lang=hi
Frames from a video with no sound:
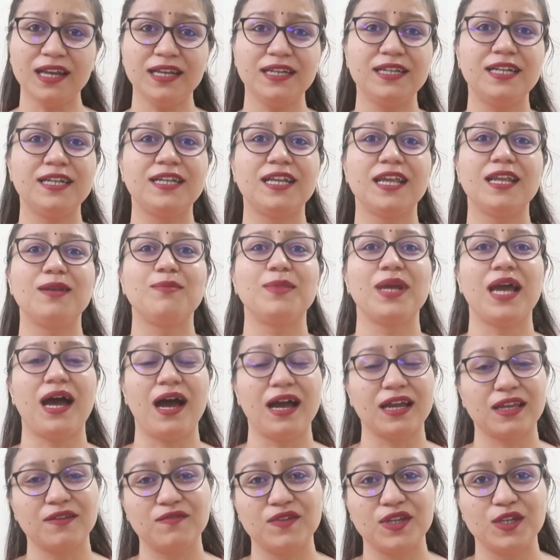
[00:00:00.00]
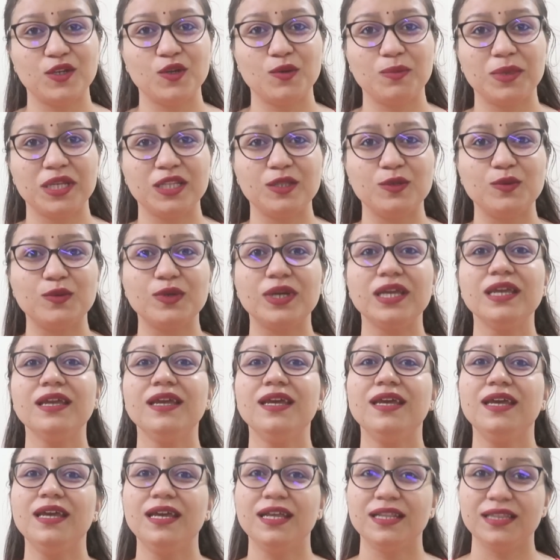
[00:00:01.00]
सारी डिटेल मैं आगे वीडियो में दूंगी
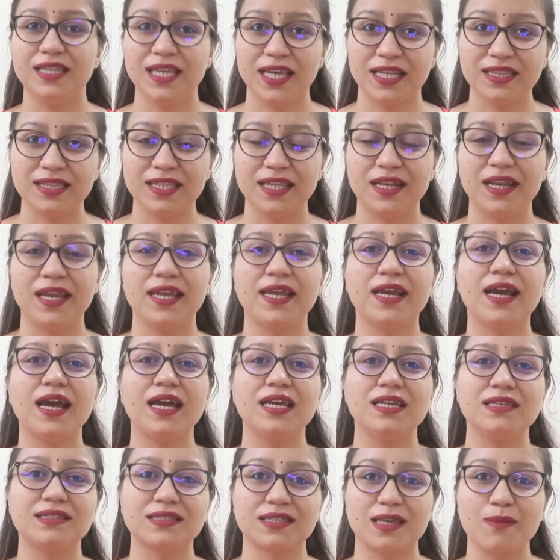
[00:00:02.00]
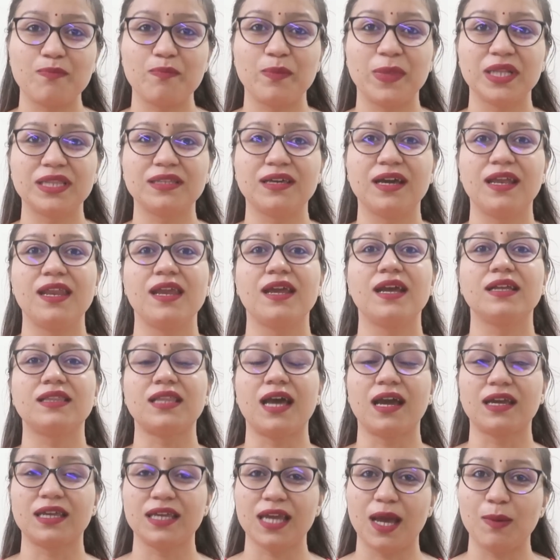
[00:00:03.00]
देखते रहिएगा स्किप मत करेगा
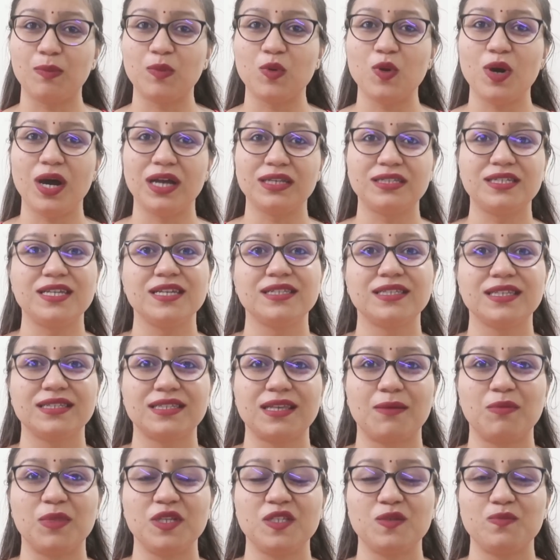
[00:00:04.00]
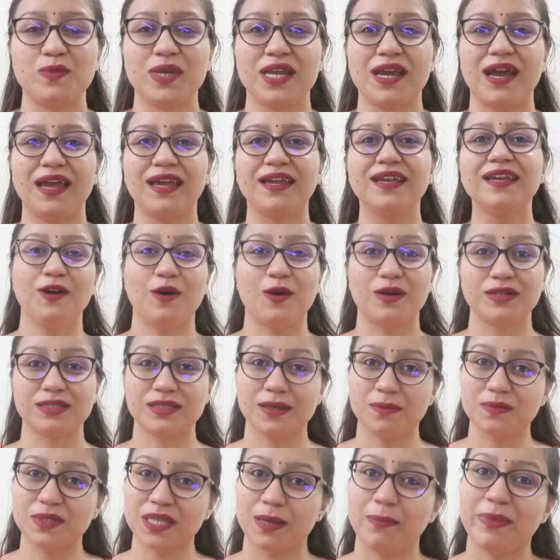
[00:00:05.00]
ताकि आपको अच्छे से समझ में आए और
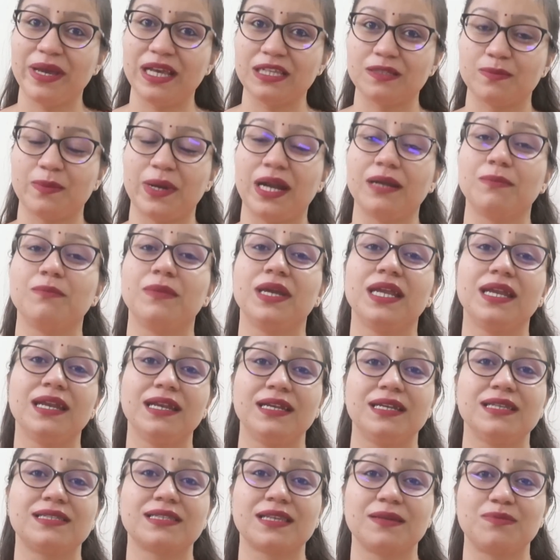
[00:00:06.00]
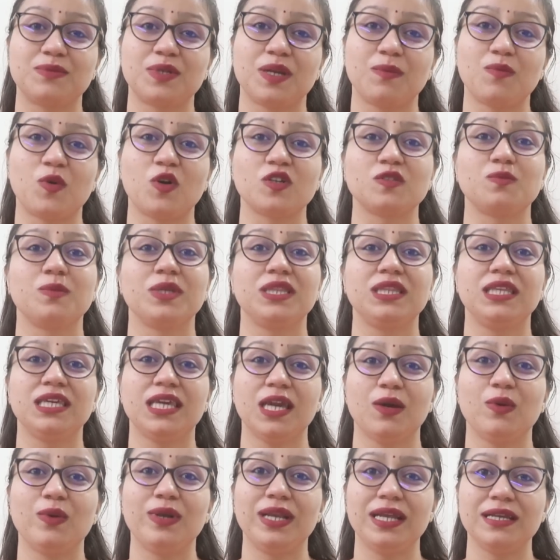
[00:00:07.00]
सबसे बेस्ट पार्ट मेरे डिस्क्रिप्शन बॉक्स में
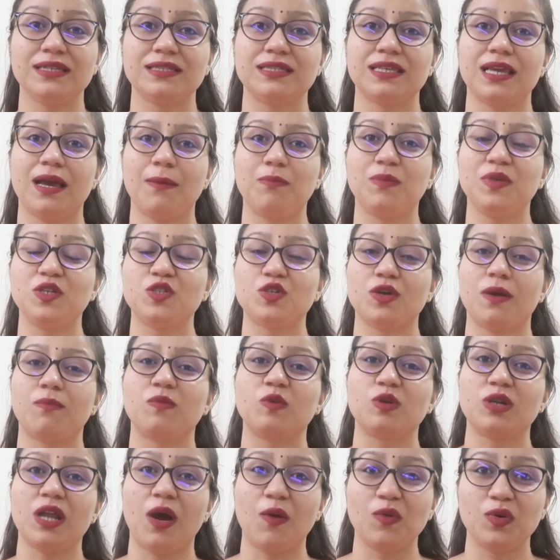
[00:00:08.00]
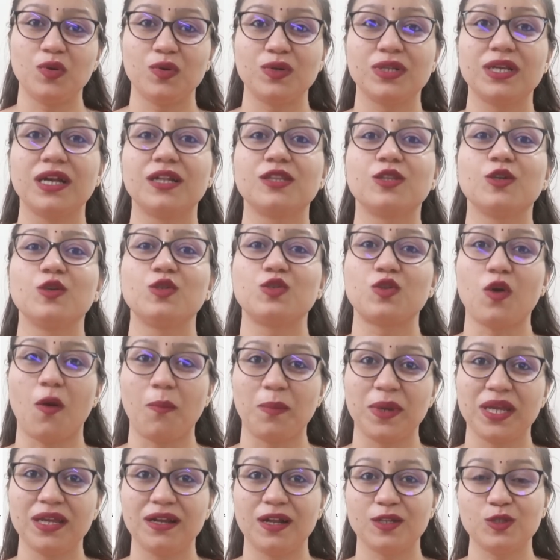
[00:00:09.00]
दिए हुए लिंक से आप मीशो आपको डाउनलोड करते हो
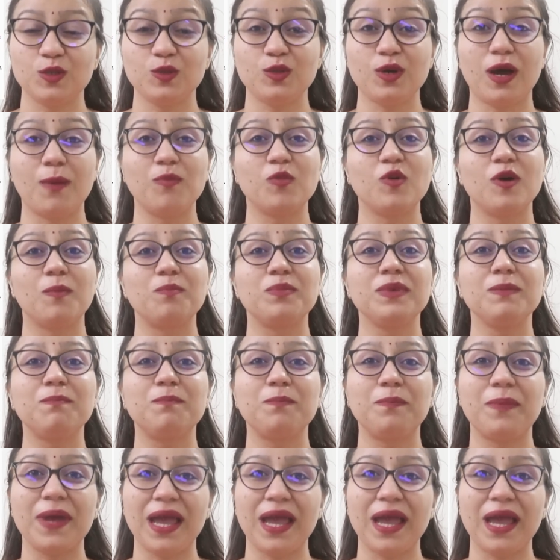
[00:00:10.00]
शॉपिंग करते हो तो आपको अपनी